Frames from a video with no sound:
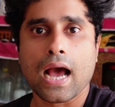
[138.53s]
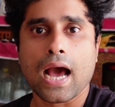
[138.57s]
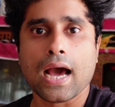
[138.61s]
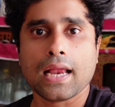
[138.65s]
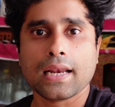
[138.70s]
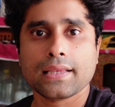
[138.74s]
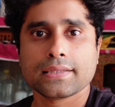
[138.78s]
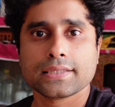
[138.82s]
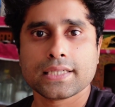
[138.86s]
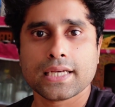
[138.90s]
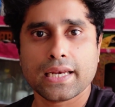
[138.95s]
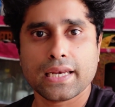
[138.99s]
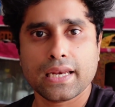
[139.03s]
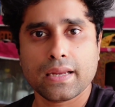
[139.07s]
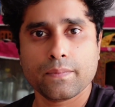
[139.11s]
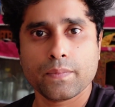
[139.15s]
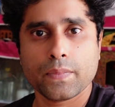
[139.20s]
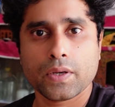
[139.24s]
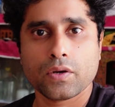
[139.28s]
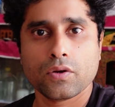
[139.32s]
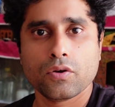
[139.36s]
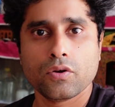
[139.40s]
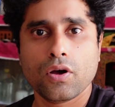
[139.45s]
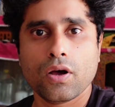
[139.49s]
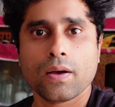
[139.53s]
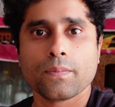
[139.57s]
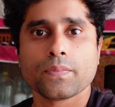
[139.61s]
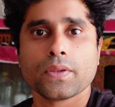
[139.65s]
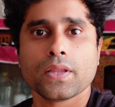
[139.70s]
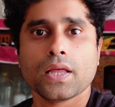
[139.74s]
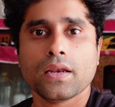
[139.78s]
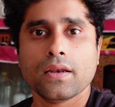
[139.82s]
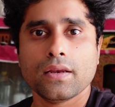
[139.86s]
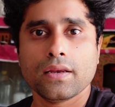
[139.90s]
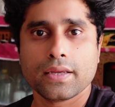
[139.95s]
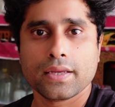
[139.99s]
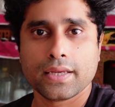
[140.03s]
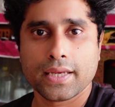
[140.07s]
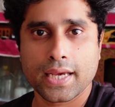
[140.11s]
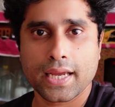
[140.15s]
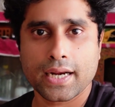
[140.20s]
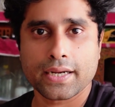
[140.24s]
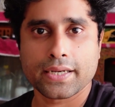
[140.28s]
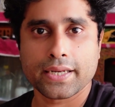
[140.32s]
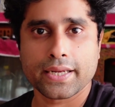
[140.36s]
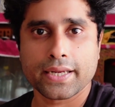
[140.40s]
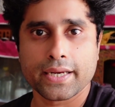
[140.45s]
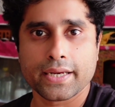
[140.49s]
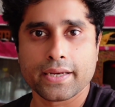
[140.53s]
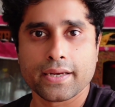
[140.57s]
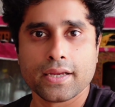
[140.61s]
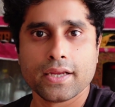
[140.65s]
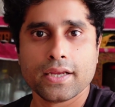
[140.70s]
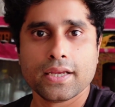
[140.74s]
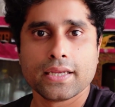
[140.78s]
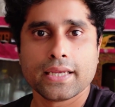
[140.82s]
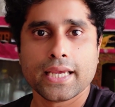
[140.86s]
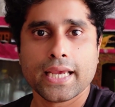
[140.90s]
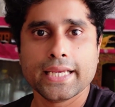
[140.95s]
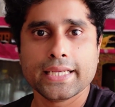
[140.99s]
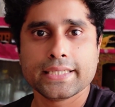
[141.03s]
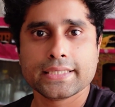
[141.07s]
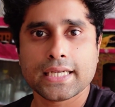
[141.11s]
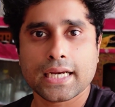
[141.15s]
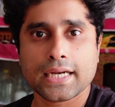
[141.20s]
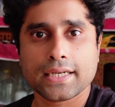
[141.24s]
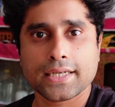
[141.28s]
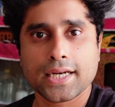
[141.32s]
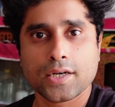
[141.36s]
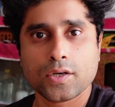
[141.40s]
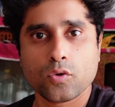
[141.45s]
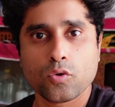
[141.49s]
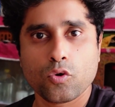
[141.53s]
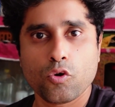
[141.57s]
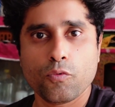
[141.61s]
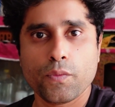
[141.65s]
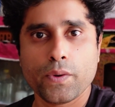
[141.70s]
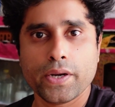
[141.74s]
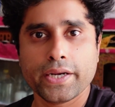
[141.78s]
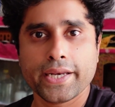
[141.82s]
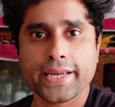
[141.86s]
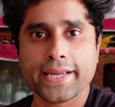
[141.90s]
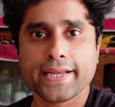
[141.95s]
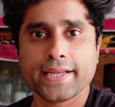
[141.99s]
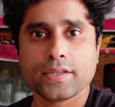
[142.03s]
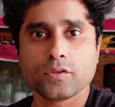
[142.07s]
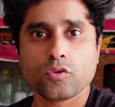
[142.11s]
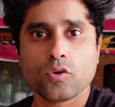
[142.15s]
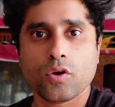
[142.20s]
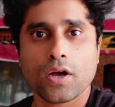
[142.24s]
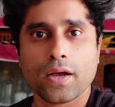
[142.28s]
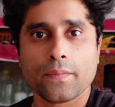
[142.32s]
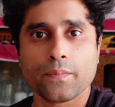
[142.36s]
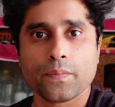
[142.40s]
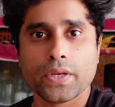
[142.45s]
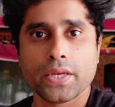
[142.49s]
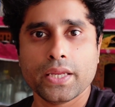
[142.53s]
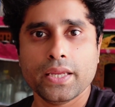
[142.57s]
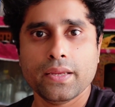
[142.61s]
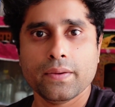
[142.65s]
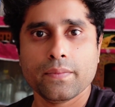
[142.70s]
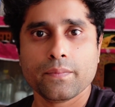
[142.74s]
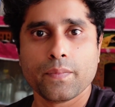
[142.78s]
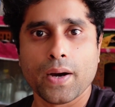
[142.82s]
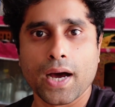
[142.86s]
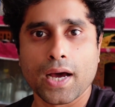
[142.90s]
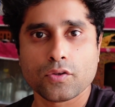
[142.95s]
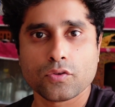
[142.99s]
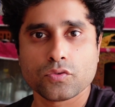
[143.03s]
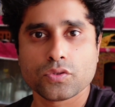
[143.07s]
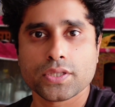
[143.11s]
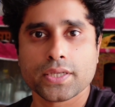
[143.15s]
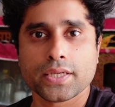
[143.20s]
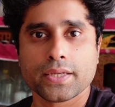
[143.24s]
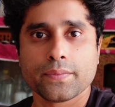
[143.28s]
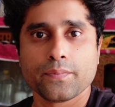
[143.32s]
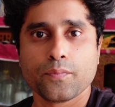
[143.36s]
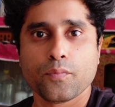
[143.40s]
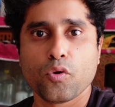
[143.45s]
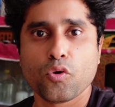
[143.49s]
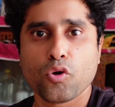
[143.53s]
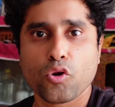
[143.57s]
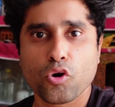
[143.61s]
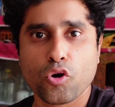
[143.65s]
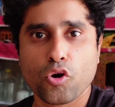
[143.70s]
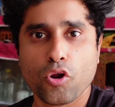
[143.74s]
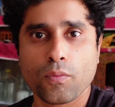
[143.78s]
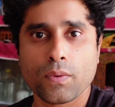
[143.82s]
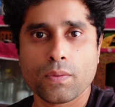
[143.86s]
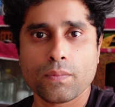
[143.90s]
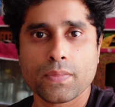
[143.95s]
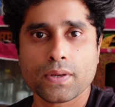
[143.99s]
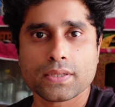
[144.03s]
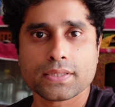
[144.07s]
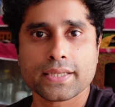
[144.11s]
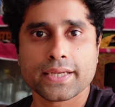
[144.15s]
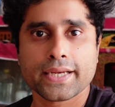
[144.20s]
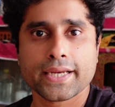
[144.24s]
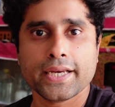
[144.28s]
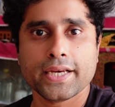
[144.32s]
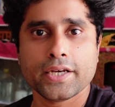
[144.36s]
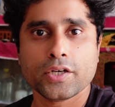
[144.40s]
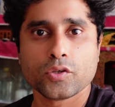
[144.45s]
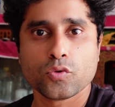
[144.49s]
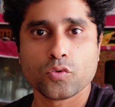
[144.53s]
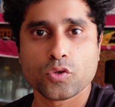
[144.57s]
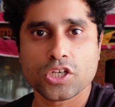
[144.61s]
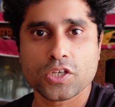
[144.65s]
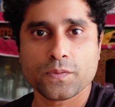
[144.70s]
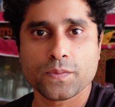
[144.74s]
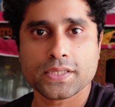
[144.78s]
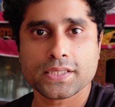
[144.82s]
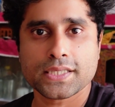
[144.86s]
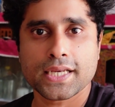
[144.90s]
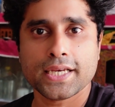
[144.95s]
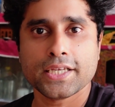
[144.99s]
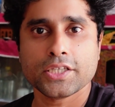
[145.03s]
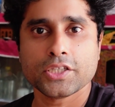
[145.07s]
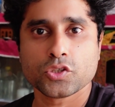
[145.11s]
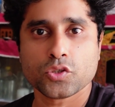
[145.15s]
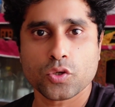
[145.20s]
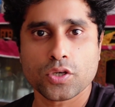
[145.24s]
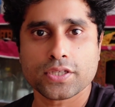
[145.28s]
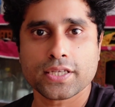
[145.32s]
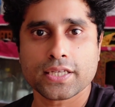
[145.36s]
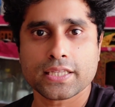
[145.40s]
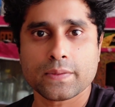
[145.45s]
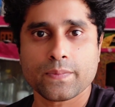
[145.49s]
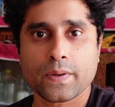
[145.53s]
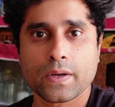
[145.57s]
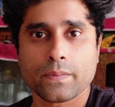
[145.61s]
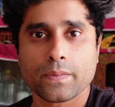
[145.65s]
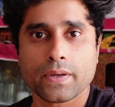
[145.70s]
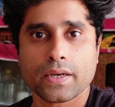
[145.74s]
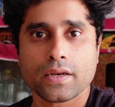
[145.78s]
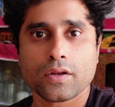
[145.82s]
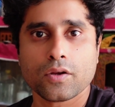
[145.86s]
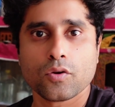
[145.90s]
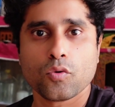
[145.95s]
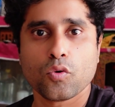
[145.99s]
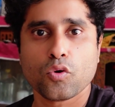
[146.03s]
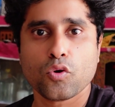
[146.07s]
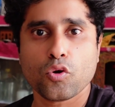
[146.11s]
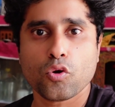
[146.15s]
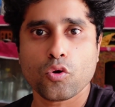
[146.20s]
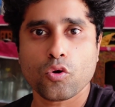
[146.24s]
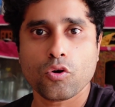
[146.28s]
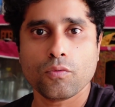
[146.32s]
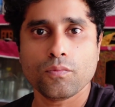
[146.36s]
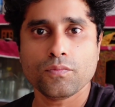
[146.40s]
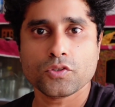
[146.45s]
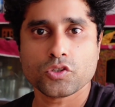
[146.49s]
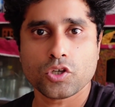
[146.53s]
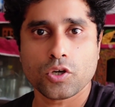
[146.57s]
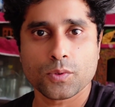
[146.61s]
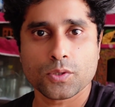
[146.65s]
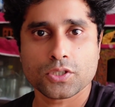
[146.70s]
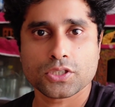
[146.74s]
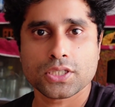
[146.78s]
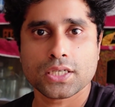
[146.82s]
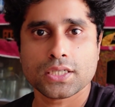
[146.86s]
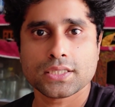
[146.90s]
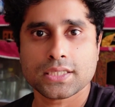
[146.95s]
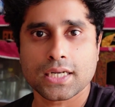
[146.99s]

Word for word: আর চার নম্বরে হলো আপনার এয়ার টিকিট এই চারটা ডকুমেন্টেই কিন্তু আপনি ভারতে পনেরো নভেম্বর থেকে ট্যুরিস্ট ভিসায় চলে যেতে পারবেন কোনো রকম সমস্যা